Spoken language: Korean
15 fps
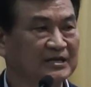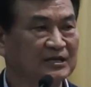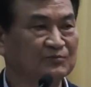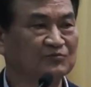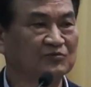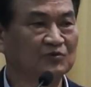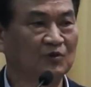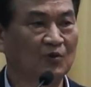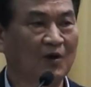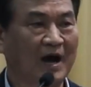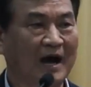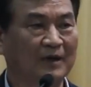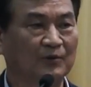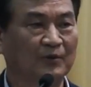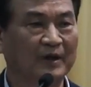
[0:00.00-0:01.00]
이 물로
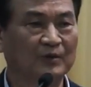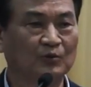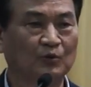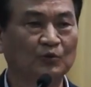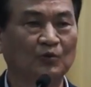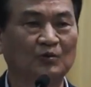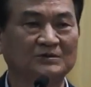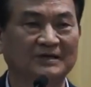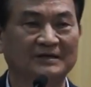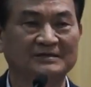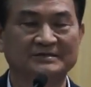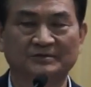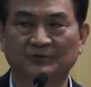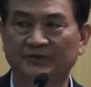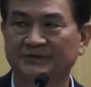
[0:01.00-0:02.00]
한온에
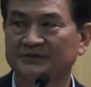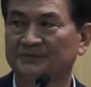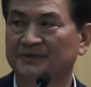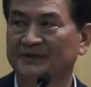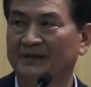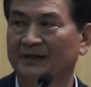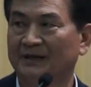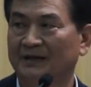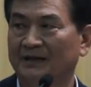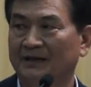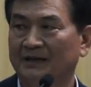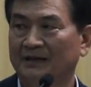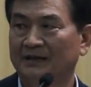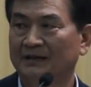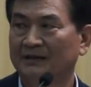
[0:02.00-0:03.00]
논농사를 짓고 있습니다.
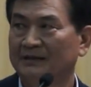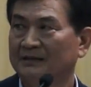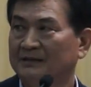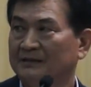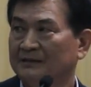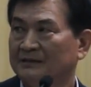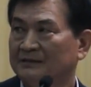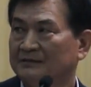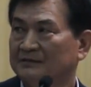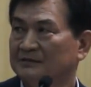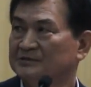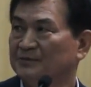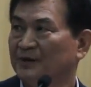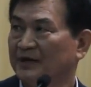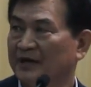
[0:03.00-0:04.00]

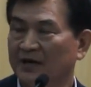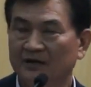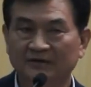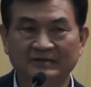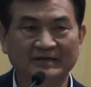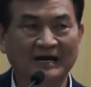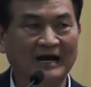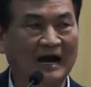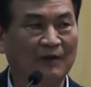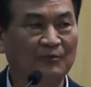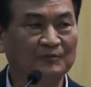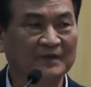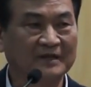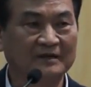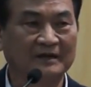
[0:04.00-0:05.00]
그렇지만 계열이나
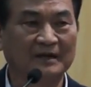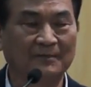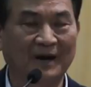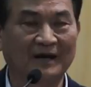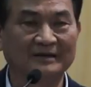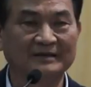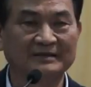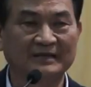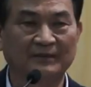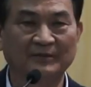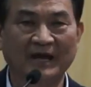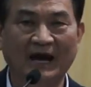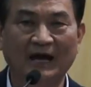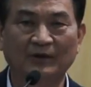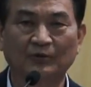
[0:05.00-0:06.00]
가뭄 때문 이렇게 마르기
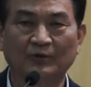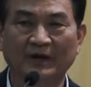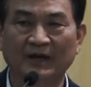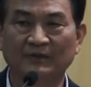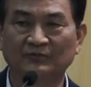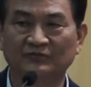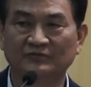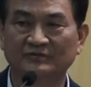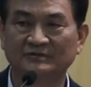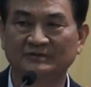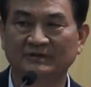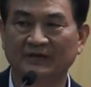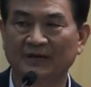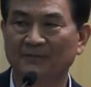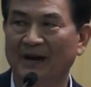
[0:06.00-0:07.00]
때문에 한온의 물은
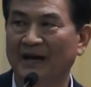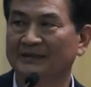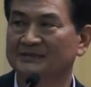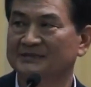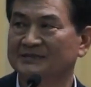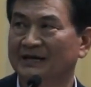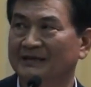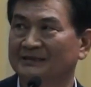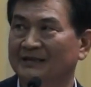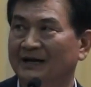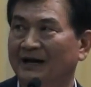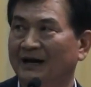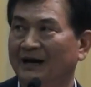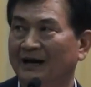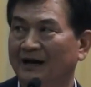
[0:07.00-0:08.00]
그렇게 많지
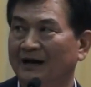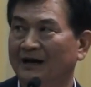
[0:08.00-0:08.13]
않다.